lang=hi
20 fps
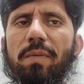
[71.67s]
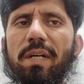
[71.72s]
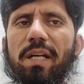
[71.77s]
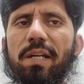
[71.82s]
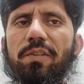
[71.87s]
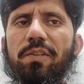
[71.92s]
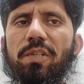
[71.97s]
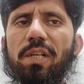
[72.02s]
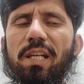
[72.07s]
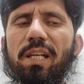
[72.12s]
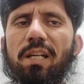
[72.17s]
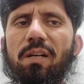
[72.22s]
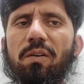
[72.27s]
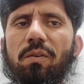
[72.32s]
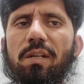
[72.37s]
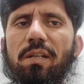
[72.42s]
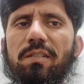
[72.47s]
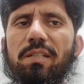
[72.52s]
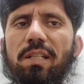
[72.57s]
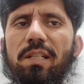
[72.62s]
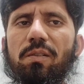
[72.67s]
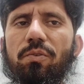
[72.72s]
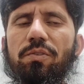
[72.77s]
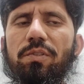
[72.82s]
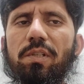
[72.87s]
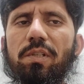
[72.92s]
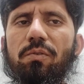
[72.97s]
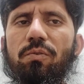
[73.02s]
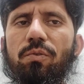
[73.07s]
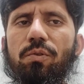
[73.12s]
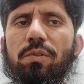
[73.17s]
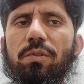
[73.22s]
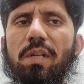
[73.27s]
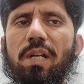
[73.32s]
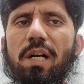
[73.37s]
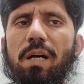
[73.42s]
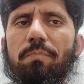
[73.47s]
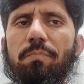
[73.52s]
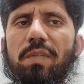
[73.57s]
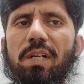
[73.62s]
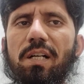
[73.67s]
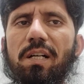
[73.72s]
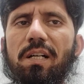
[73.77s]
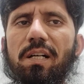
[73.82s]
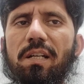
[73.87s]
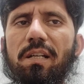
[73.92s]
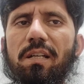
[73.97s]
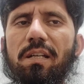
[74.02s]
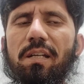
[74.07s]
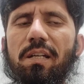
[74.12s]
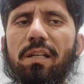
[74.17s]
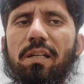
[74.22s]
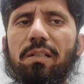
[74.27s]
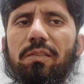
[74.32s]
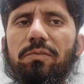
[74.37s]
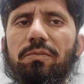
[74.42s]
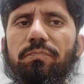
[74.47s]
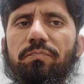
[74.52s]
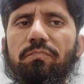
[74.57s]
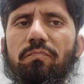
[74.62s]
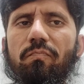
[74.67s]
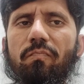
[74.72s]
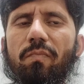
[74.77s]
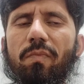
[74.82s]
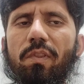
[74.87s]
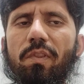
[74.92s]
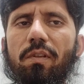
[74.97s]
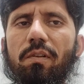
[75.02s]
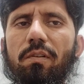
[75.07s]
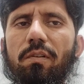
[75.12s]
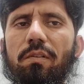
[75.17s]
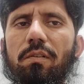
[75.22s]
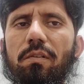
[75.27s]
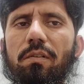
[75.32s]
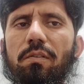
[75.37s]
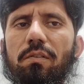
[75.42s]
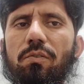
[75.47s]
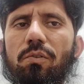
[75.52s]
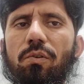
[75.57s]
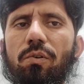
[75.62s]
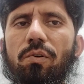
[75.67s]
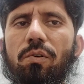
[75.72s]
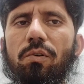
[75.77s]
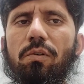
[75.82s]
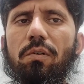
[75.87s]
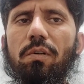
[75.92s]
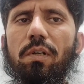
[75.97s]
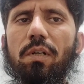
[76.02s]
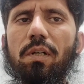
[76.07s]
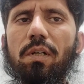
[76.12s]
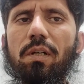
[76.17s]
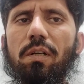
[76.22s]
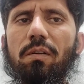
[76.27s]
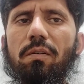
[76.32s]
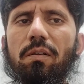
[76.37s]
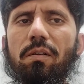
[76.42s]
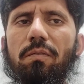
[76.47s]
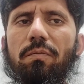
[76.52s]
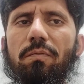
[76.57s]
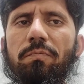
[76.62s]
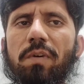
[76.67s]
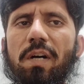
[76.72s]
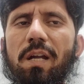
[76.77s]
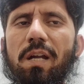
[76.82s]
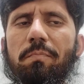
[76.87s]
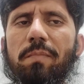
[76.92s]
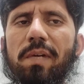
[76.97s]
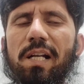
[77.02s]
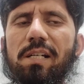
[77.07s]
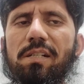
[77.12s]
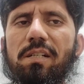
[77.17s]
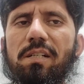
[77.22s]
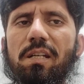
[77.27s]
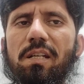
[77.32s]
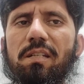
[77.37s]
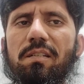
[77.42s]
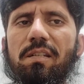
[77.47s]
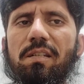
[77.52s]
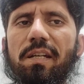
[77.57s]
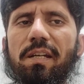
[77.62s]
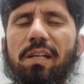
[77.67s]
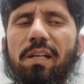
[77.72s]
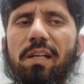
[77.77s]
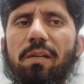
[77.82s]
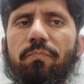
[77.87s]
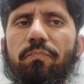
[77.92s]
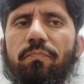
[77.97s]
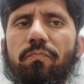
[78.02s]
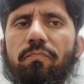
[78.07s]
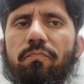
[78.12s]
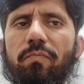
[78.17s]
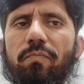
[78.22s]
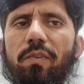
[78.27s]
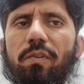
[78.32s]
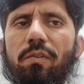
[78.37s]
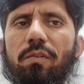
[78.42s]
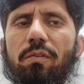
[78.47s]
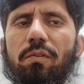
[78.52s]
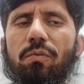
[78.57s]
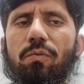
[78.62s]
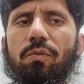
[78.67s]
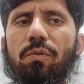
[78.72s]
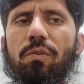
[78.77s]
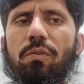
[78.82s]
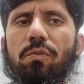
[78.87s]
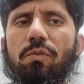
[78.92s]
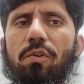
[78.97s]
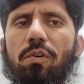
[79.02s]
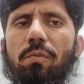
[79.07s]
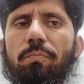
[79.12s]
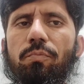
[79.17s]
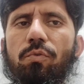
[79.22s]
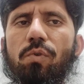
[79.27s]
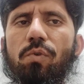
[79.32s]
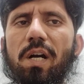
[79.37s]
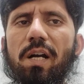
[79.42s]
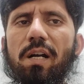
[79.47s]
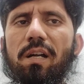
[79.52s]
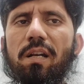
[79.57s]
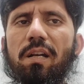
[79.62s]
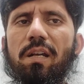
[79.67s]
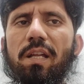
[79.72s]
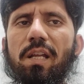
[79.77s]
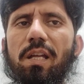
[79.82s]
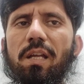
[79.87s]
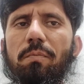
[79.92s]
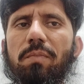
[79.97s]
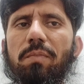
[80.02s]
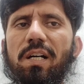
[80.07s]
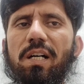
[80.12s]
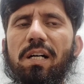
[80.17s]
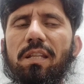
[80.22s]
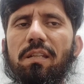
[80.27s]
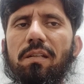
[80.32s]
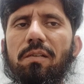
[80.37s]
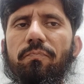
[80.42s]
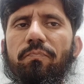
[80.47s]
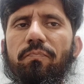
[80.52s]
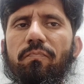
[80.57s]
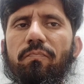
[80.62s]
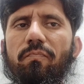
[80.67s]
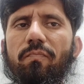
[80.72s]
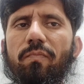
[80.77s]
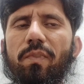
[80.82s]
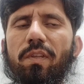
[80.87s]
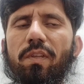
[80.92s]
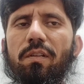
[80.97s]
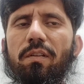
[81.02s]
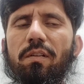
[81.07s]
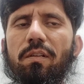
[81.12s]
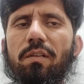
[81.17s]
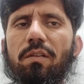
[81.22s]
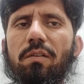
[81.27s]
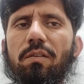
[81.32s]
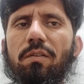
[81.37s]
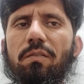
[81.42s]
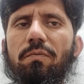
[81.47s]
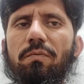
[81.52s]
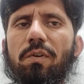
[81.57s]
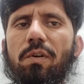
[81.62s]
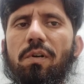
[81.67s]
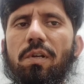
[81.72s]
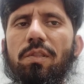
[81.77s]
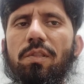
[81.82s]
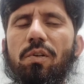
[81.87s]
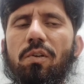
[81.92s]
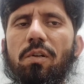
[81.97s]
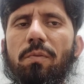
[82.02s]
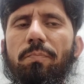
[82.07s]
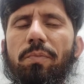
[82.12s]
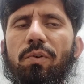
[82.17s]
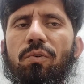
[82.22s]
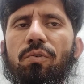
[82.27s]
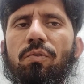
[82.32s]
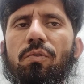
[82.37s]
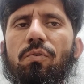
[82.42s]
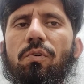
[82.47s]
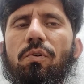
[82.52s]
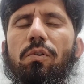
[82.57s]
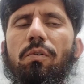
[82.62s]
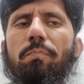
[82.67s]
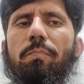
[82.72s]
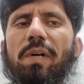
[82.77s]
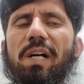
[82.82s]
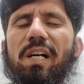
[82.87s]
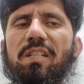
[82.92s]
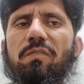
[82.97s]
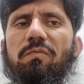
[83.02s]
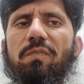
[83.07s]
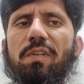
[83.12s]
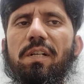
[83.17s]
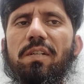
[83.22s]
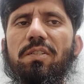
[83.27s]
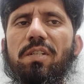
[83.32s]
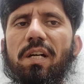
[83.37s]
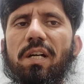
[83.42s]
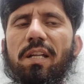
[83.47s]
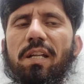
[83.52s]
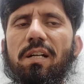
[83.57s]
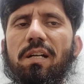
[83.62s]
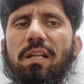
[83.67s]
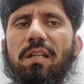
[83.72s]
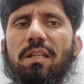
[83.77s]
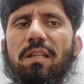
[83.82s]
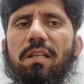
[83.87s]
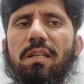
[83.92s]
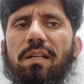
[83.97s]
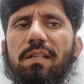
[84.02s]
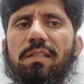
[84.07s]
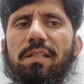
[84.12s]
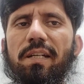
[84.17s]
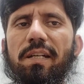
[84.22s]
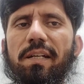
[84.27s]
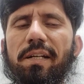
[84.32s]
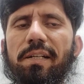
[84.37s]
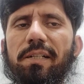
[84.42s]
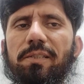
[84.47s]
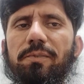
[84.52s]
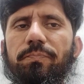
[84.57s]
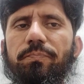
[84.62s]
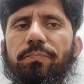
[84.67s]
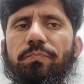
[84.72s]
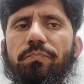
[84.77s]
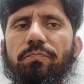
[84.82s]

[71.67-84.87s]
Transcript: मैं इन अजीज़ उससे ख़ुद रबता करके जो फॉर्मेलिटीज़ हैं उनको पूरा करने के बाद फौरी तौर पे उनको पासवर्ड जारी कर दिया जाएगा